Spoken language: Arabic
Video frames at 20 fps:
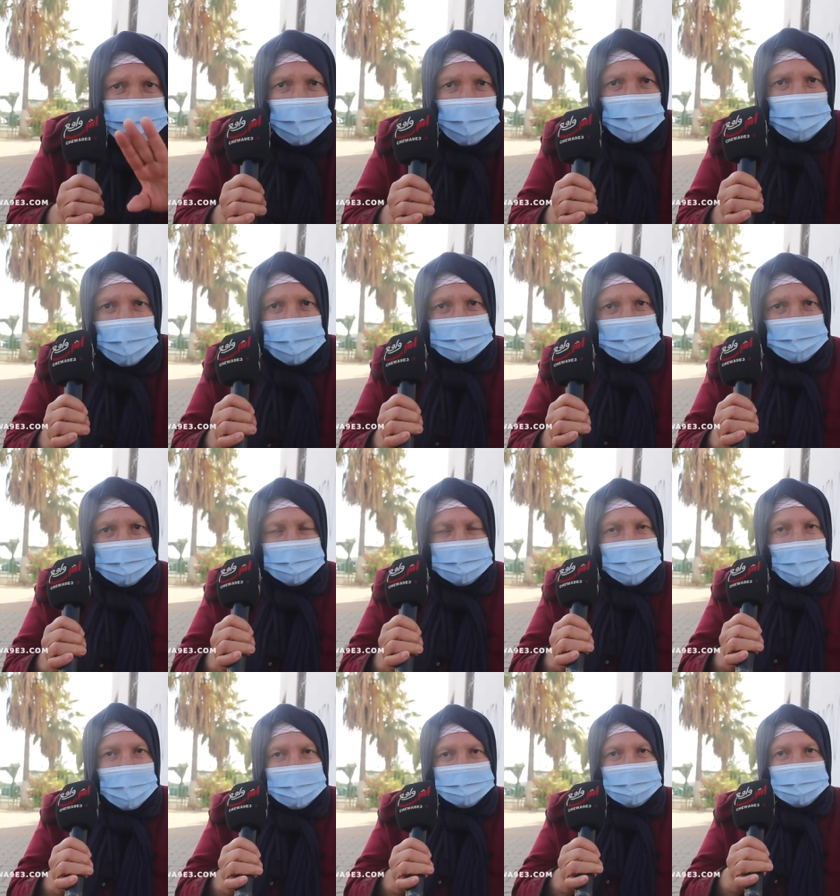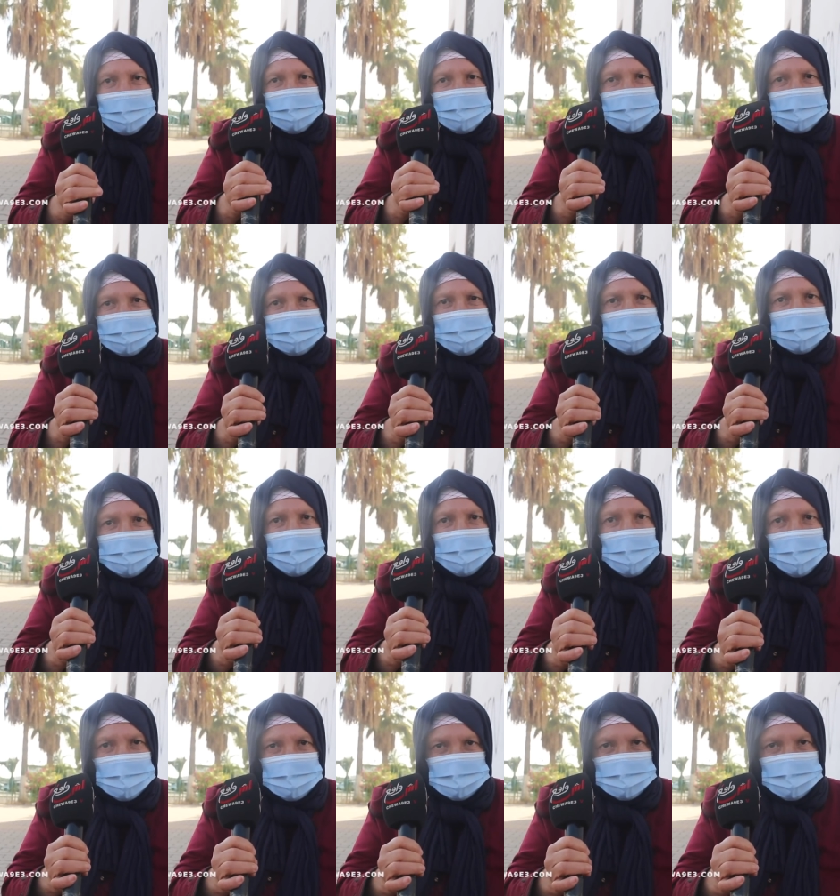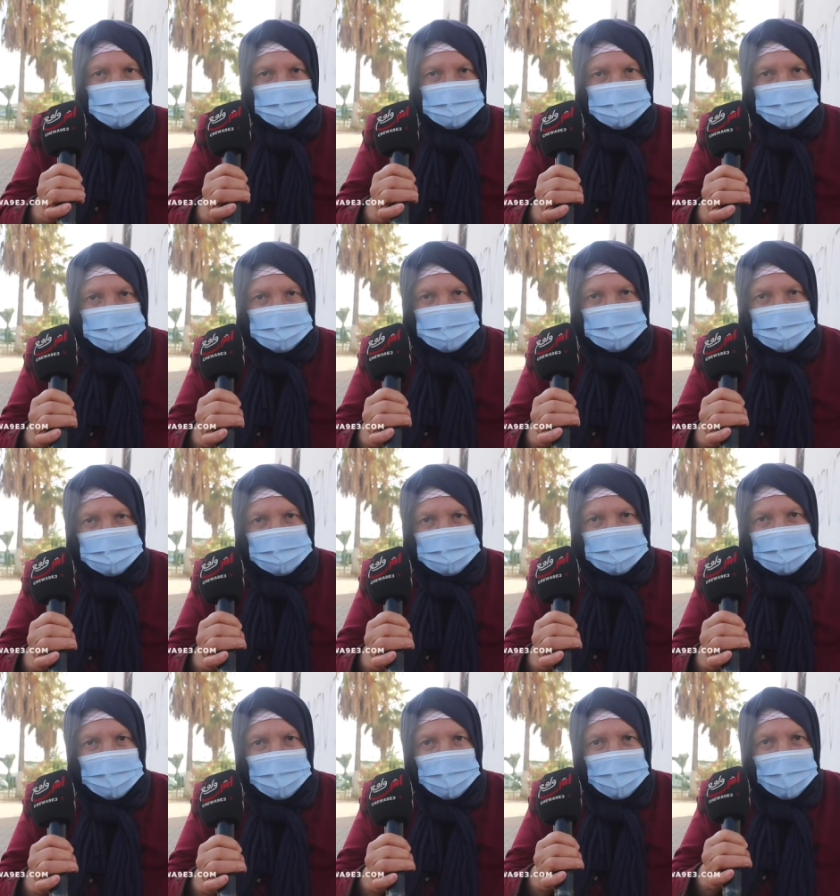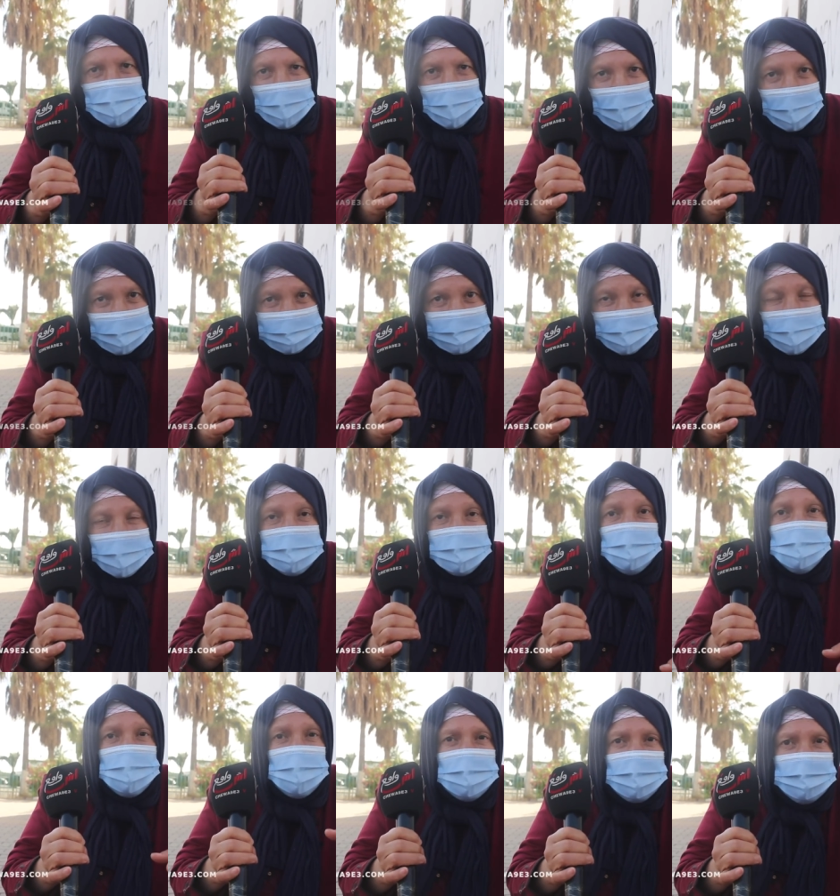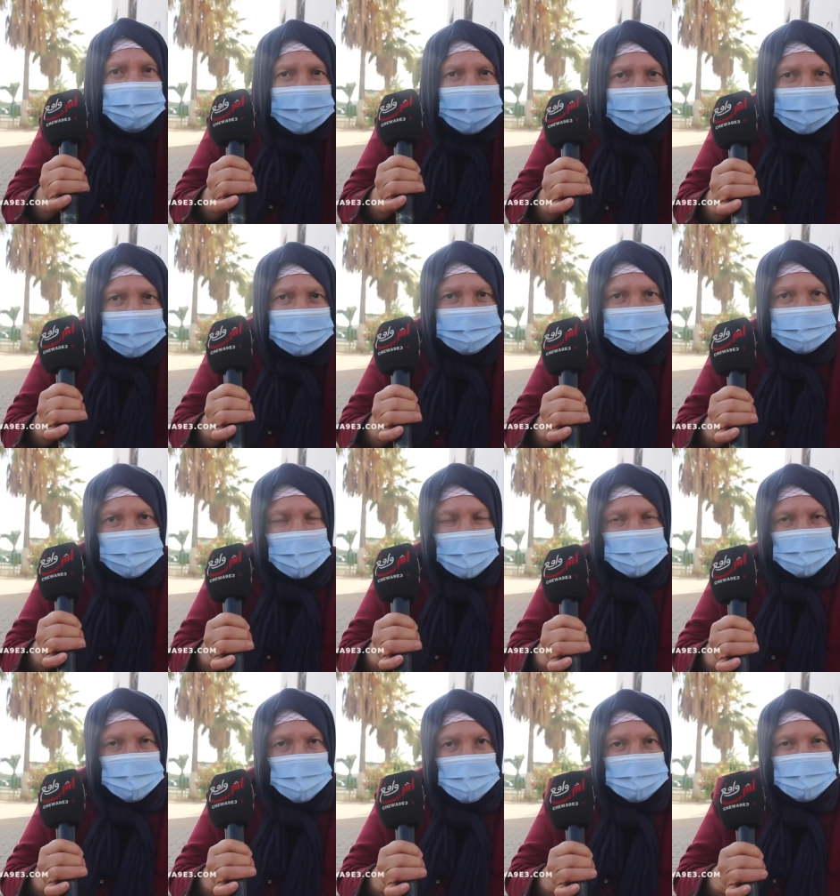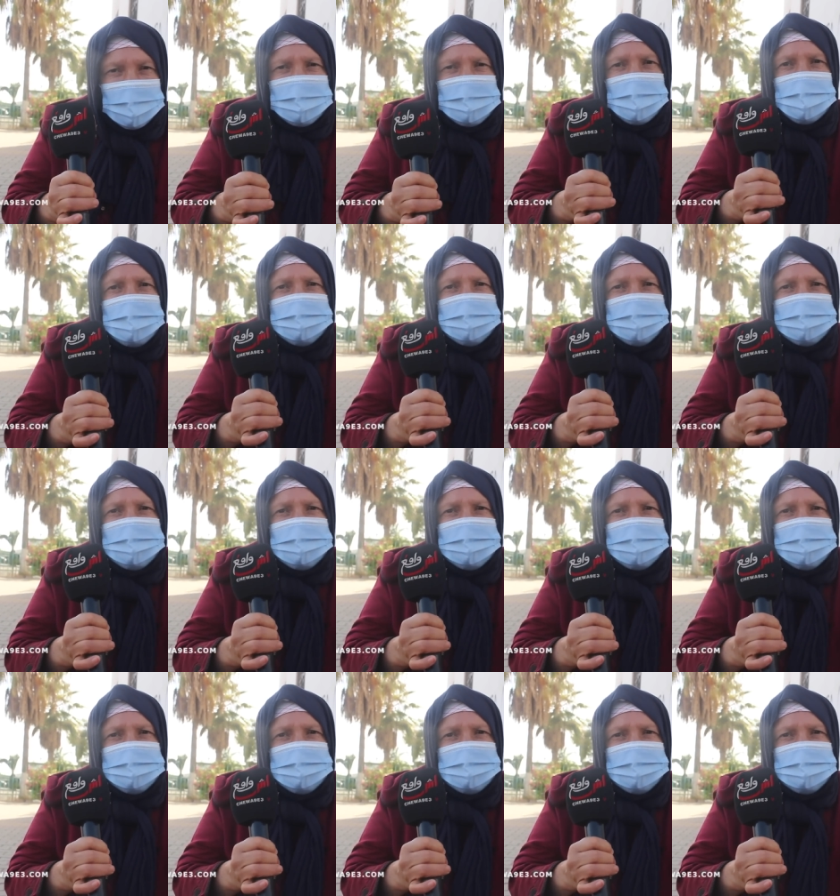يا ولادها بعدا اصلا ما كتردعهمش هاد الدراري كلهم منين كيتزادوا انا اللي